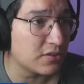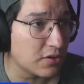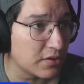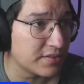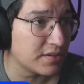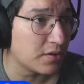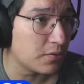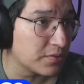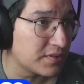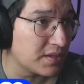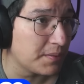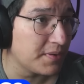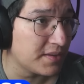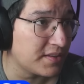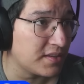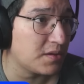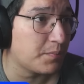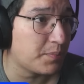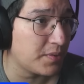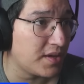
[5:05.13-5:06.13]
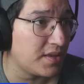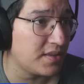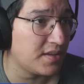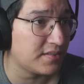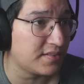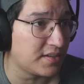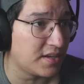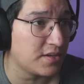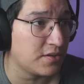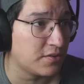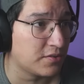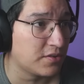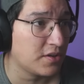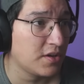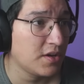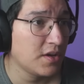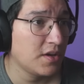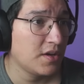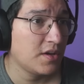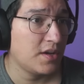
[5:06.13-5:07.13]
justamente después de 10 años,
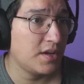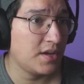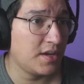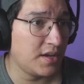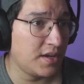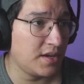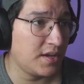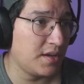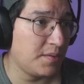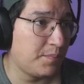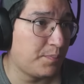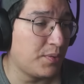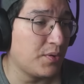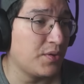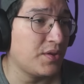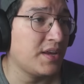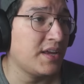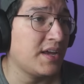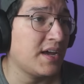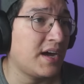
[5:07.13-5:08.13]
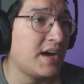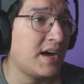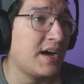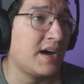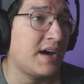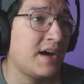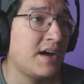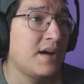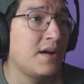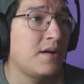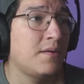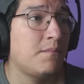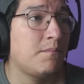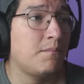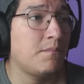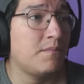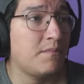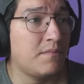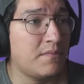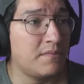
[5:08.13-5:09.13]
eh, podría
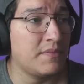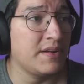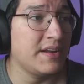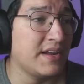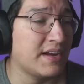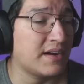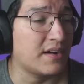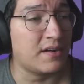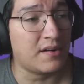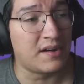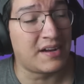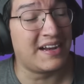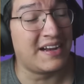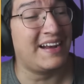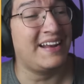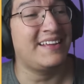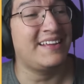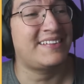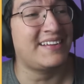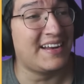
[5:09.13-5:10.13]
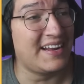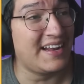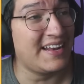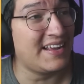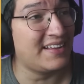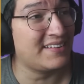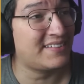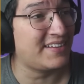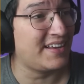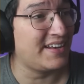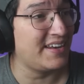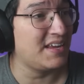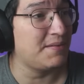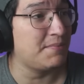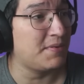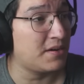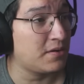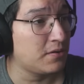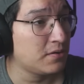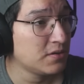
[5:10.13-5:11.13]
ir, regresar a Alianza Lima,
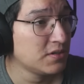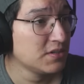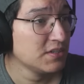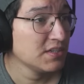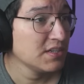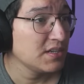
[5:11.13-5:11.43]
¿no? Y